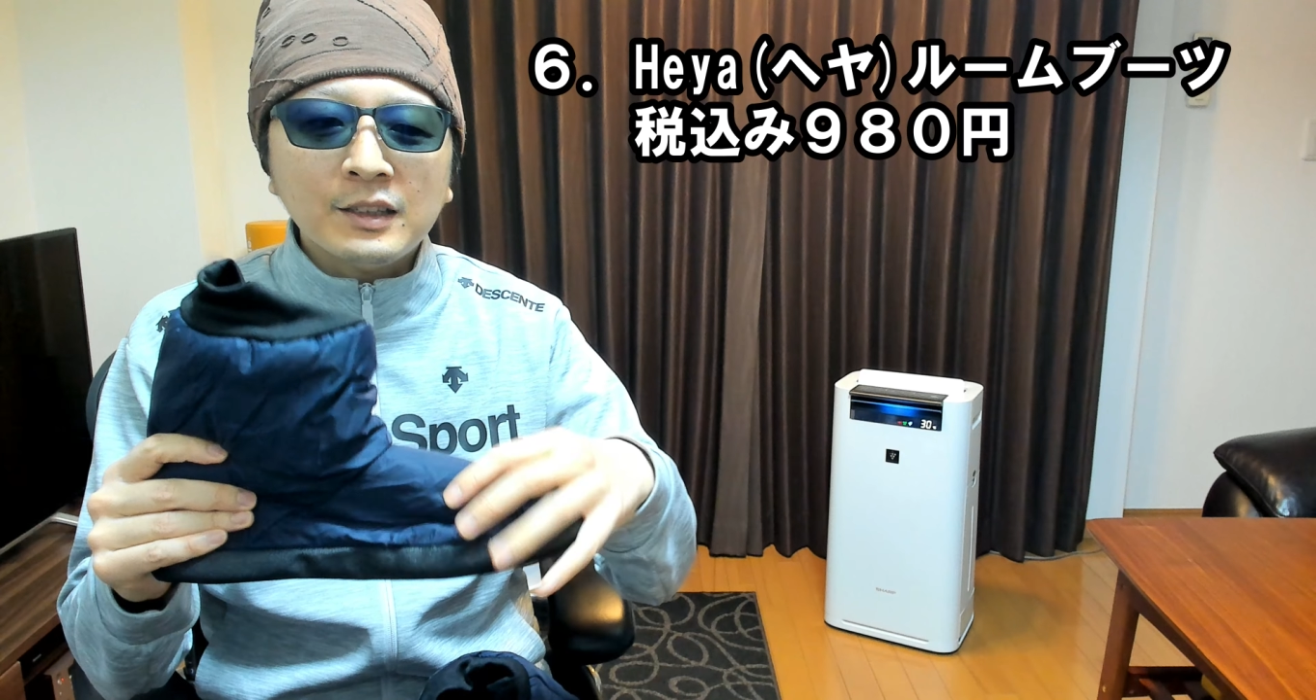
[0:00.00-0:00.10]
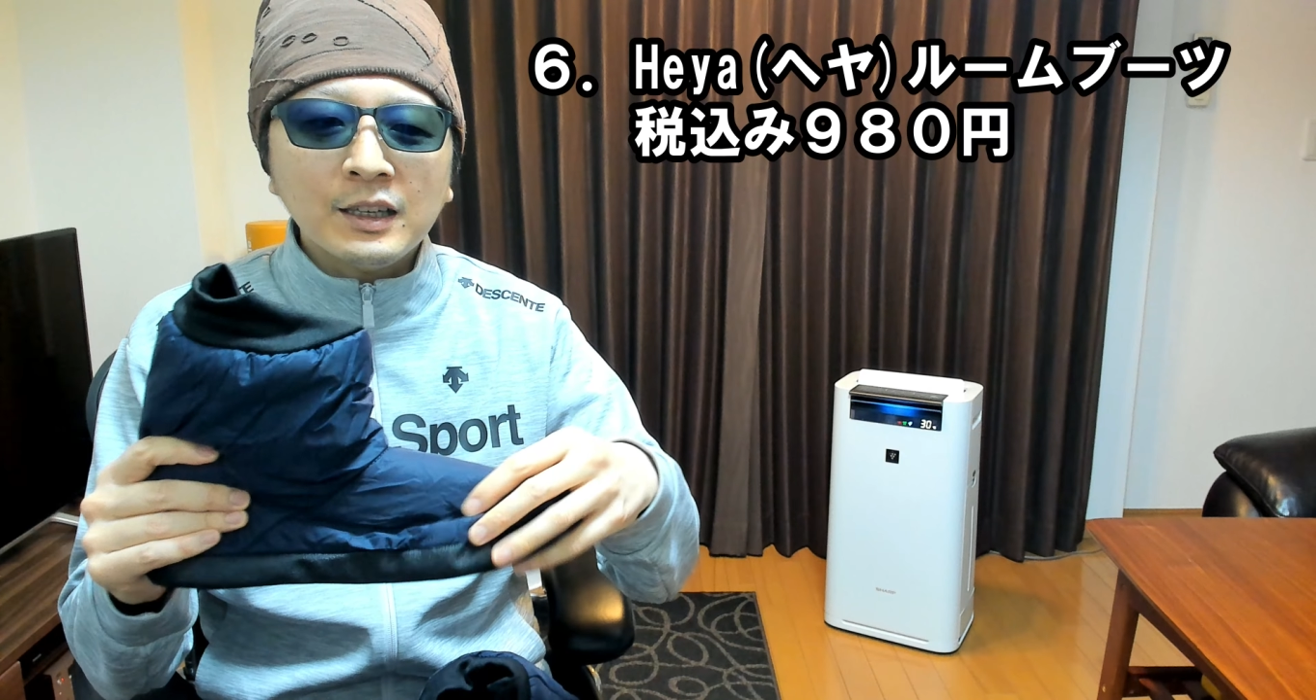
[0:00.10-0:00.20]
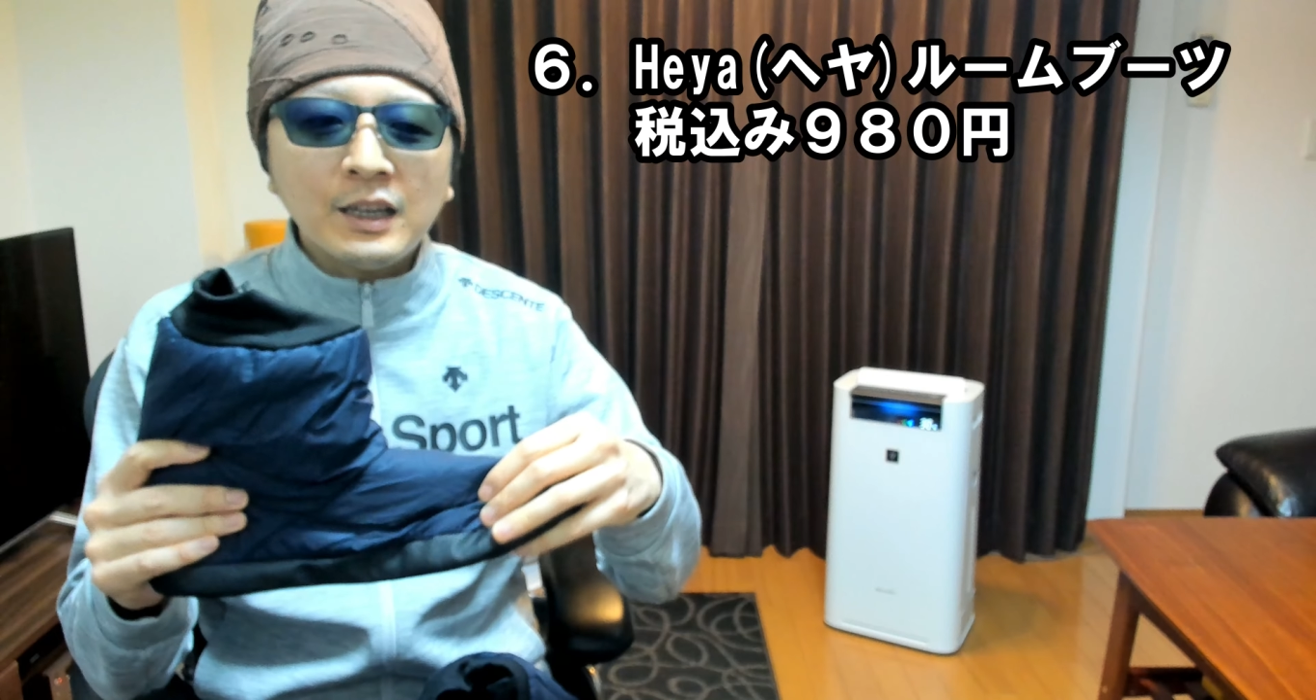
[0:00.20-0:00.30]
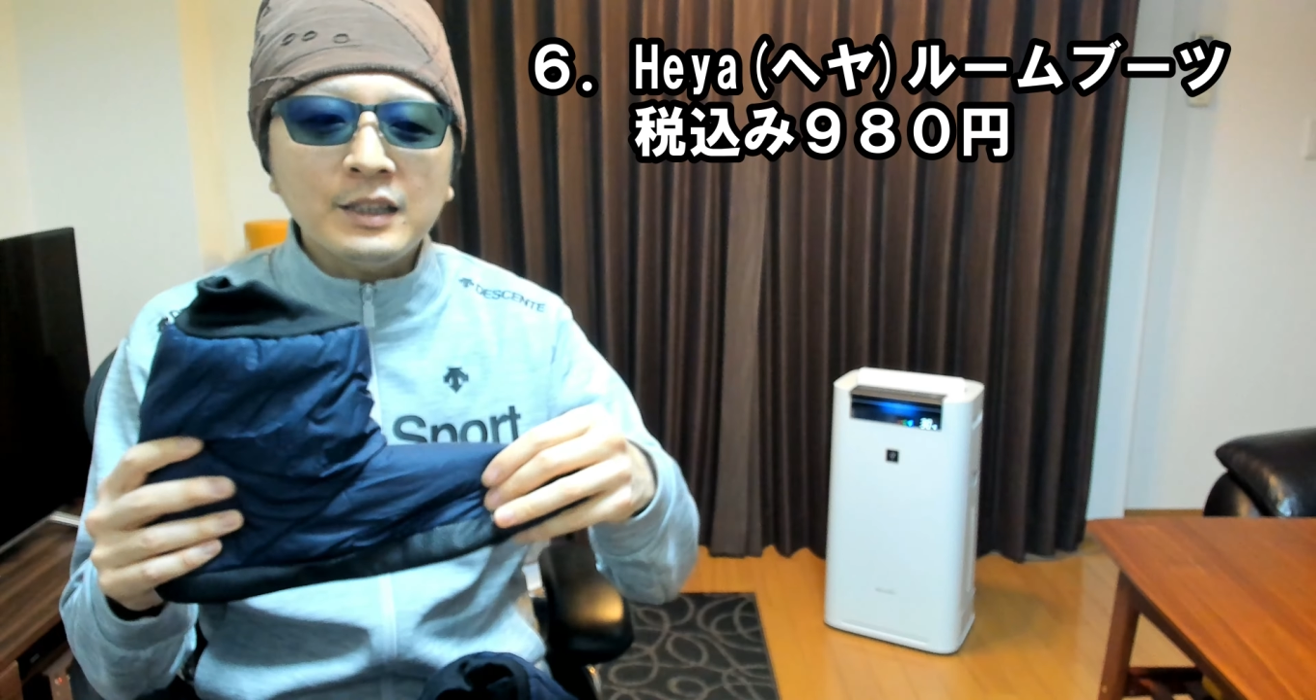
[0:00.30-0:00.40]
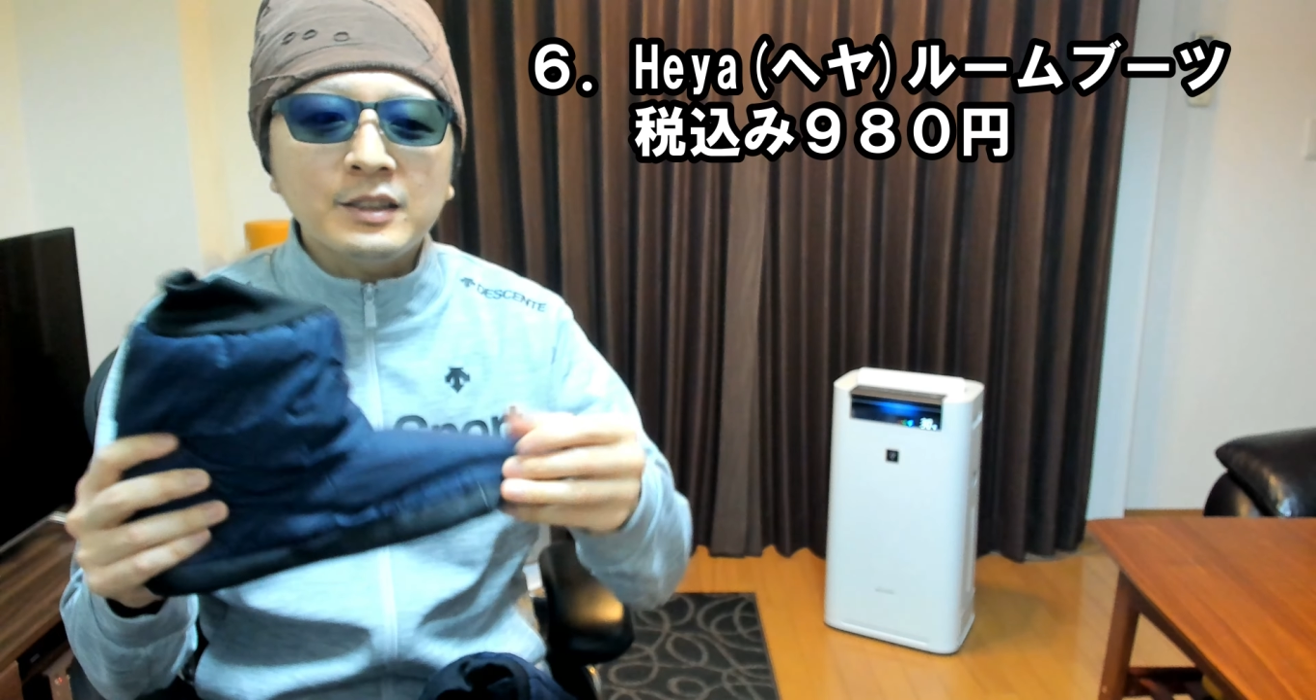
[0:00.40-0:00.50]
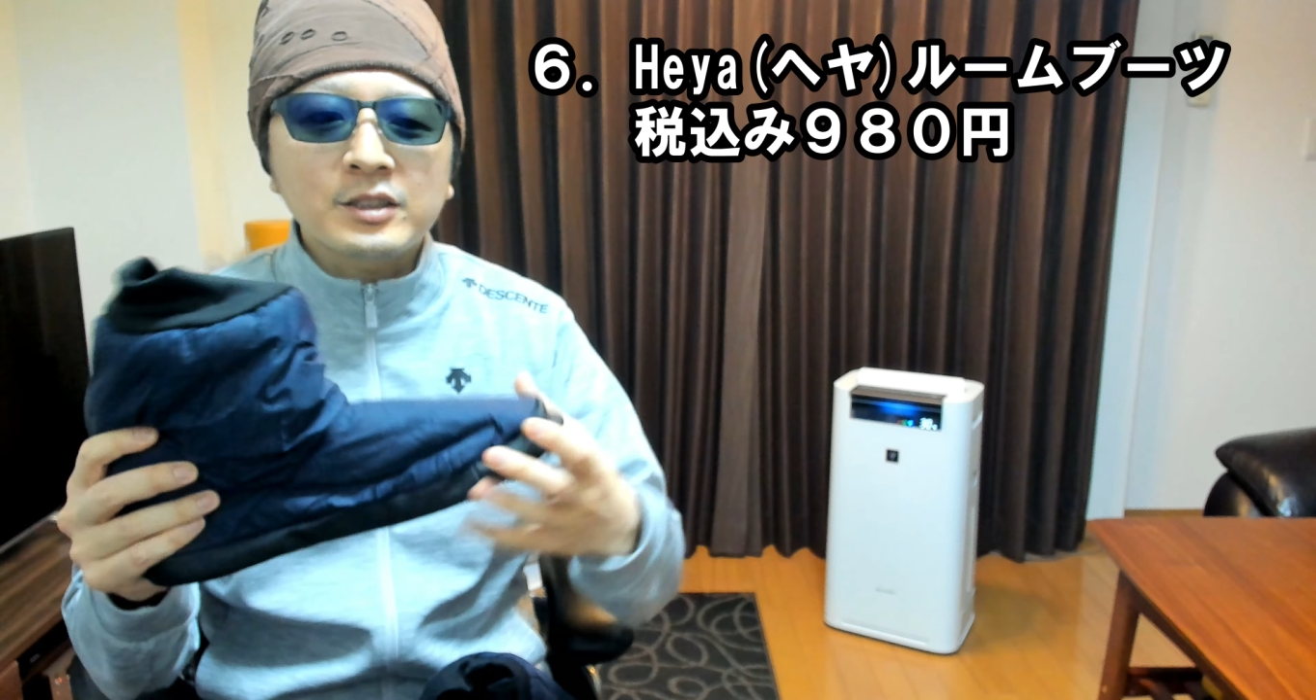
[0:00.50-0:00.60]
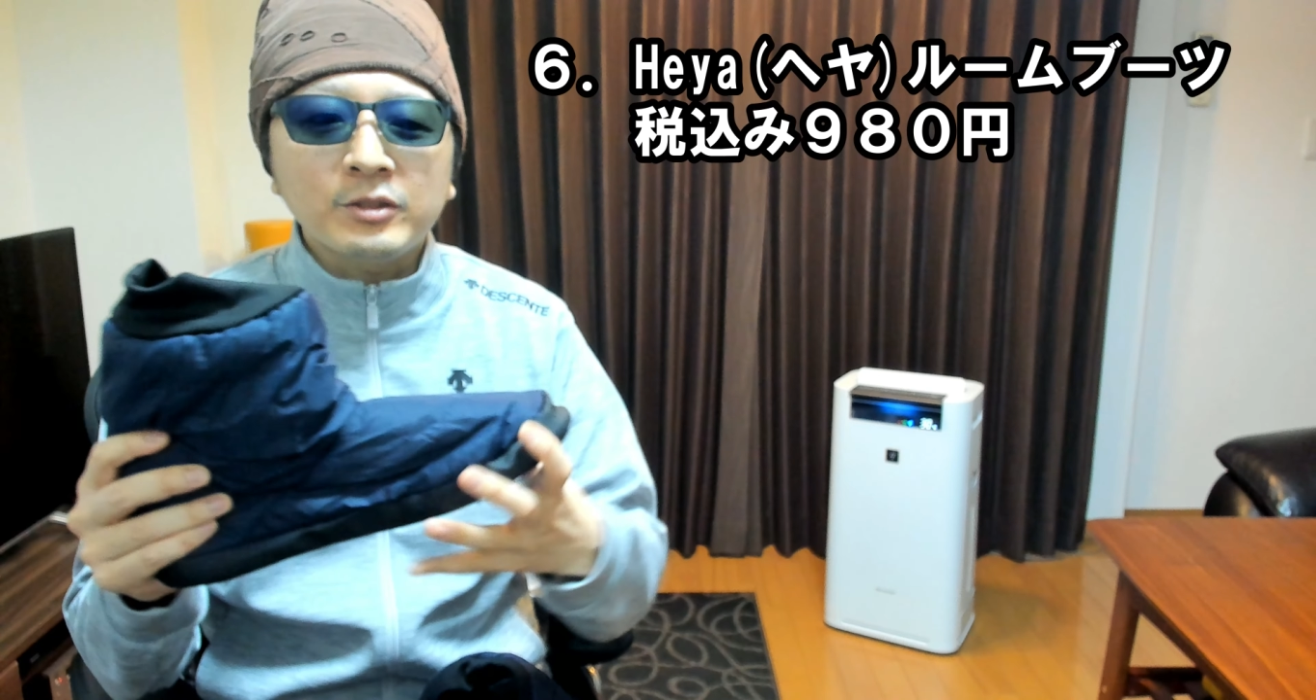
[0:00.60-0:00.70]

たかいんで